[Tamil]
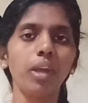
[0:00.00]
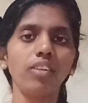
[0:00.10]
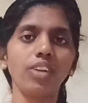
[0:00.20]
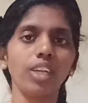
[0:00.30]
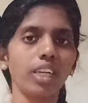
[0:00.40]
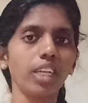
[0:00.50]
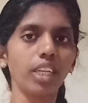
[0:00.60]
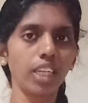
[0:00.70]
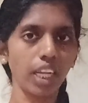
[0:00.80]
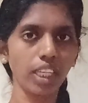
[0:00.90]
பேஷண்ட்டுக்கு
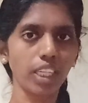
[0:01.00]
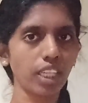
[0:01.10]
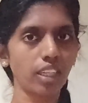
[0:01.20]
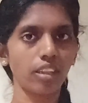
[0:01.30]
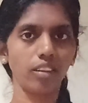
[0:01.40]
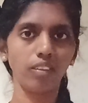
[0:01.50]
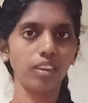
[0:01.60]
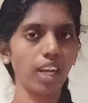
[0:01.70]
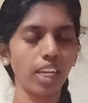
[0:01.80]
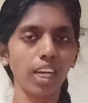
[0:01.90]
ட்ரெயின் இருக்குது
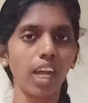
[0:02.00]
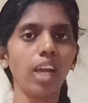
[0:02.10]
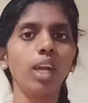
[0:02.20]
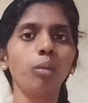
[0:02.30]
சரிங்களா